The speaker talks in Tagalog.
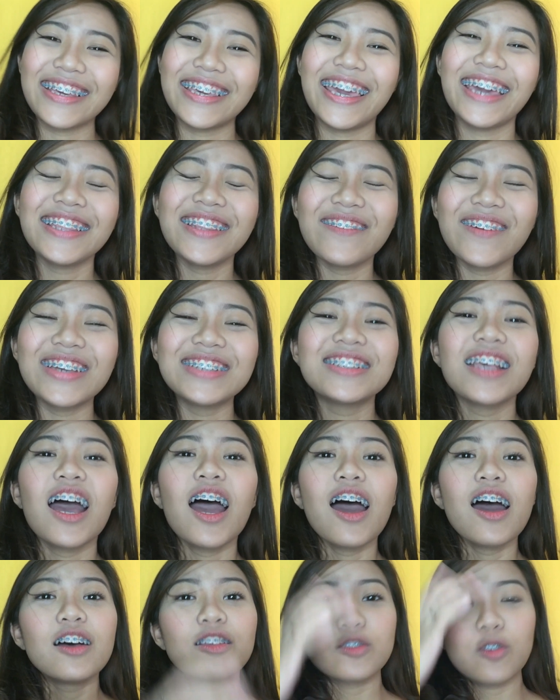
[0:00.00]
okay. Anyways,
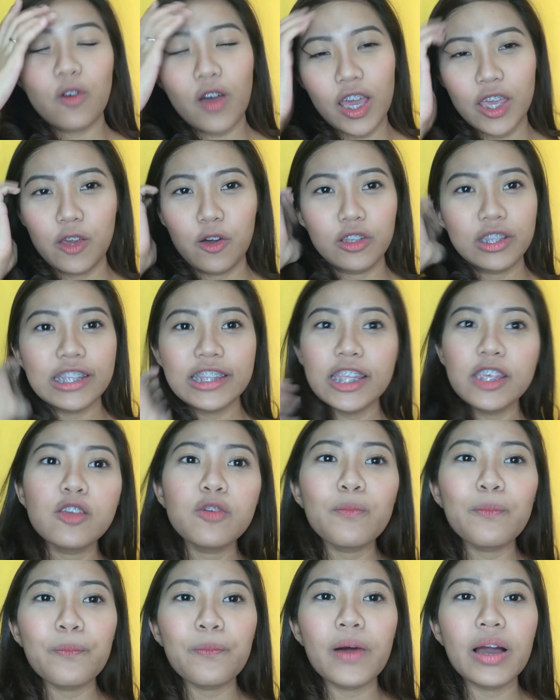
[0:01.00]
so ayun, hindi
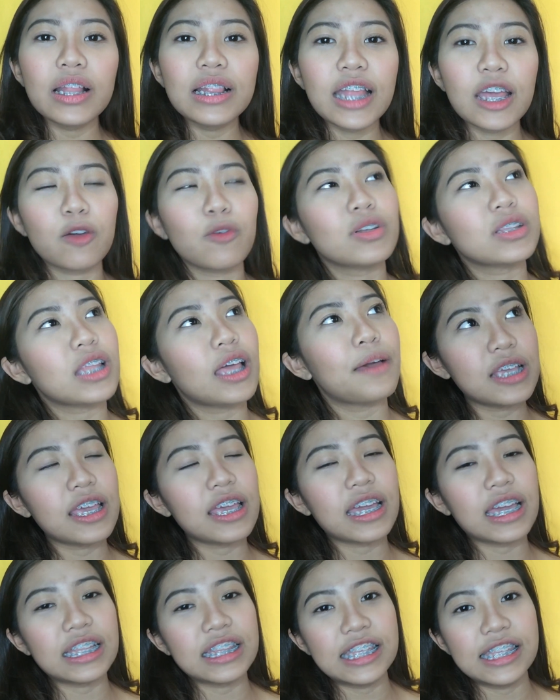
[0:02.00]
nyo like what I
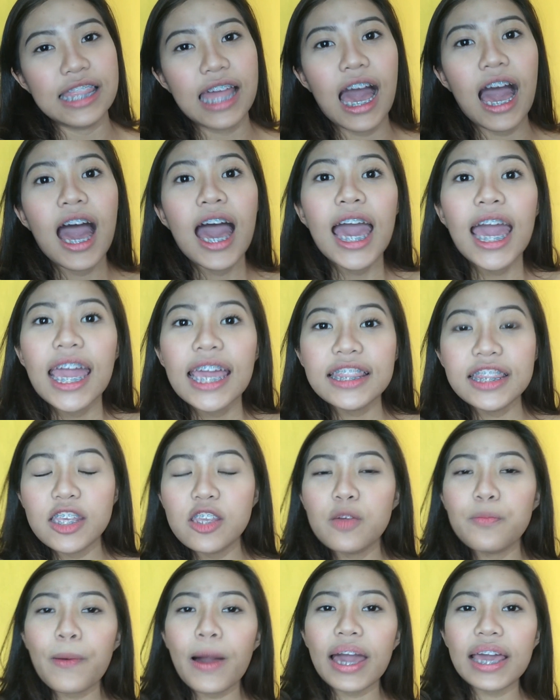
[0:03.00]
saying kanina,
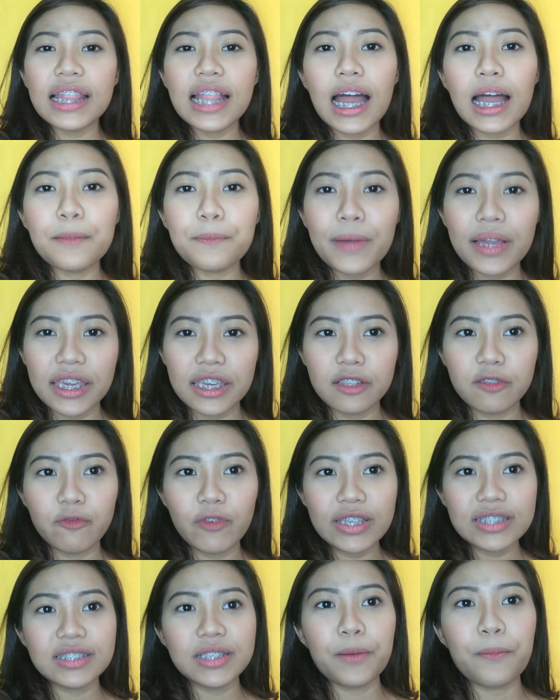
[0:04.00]
hindi nyo pa kailangan
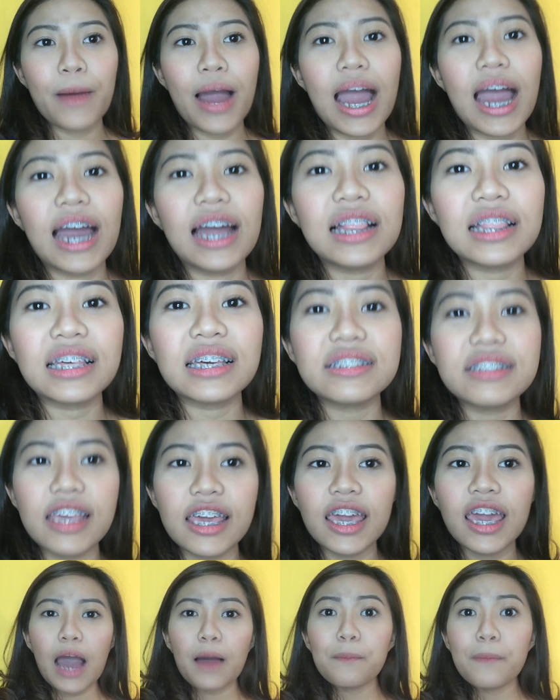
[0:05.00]
mag-invest sa mahal
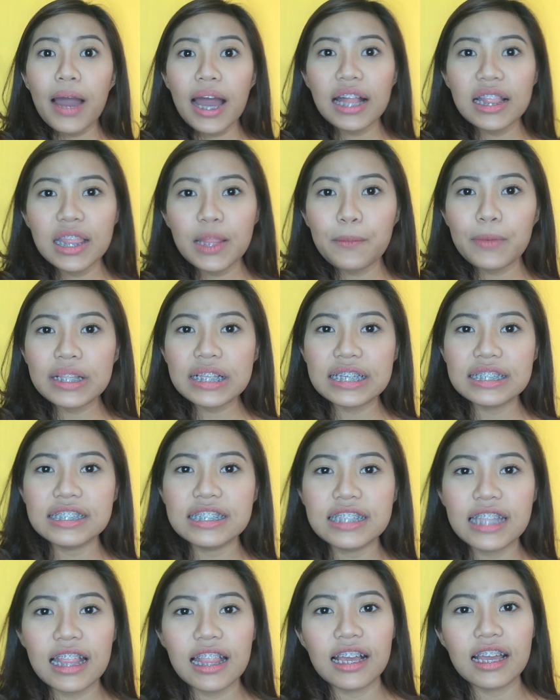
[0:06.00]
kasi ang mahal naman
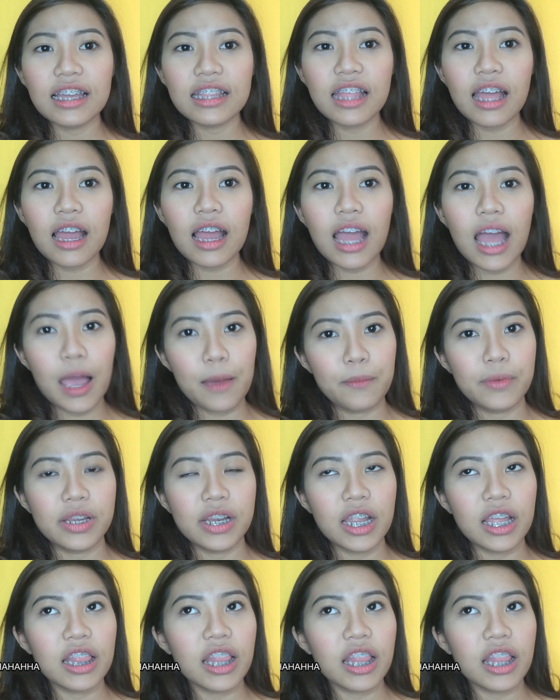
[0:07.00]
kasi talaga ng camera.